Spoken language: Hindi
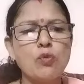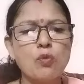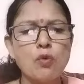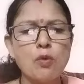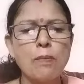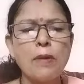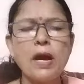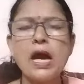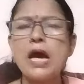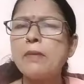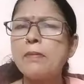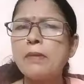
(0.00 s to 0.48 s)

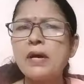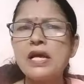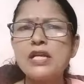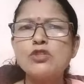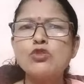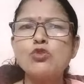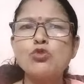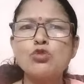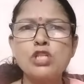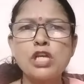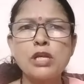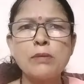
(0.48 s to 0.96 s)
वो बार बार
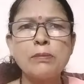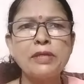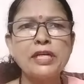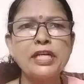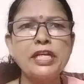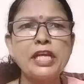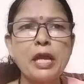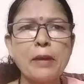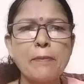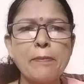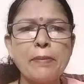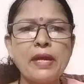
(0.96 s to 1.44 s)
सोशल
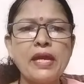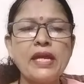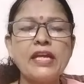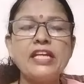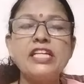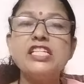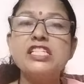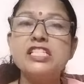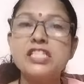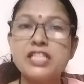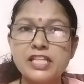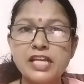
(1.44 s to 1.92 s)
मीडिया पे
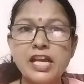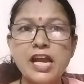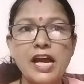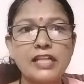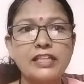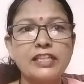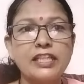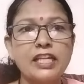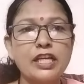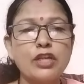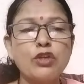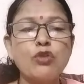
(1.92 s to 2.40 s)
इसलिए
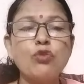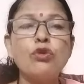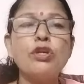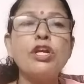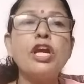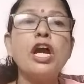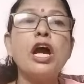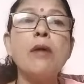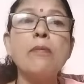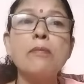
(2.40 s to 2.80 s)
आते हैं क्योंकि